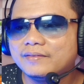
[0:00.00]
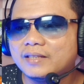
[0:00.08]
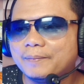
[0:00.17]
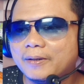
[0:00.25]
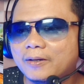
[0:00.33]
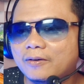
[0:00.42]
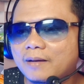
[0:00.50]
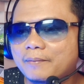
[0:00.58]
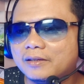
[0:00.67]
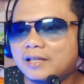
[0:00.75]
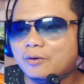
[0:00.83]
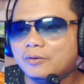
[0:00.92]
Tapi kalau
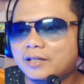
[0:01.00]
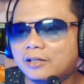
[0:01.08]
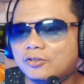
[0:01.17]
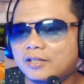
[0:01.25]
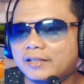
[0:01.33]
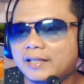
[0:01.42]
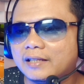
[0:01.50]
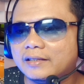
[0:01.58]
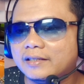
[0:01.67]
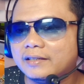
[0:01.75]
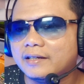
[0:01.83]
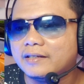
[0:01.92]
ngambil tahunya harus
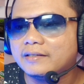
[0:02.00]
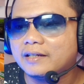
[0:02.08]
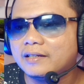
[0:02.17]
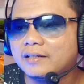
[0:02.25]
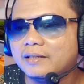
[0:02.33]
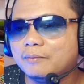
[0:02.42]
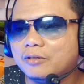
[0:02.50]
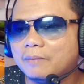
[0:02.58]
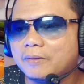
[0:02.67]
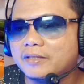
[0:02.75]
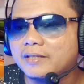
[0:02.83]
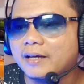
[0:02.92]
hati-hati guys karena dia
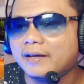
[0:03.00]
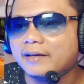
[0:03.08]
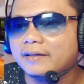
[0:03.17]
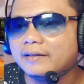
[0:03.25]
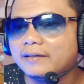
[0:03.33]
mudah pecah ya.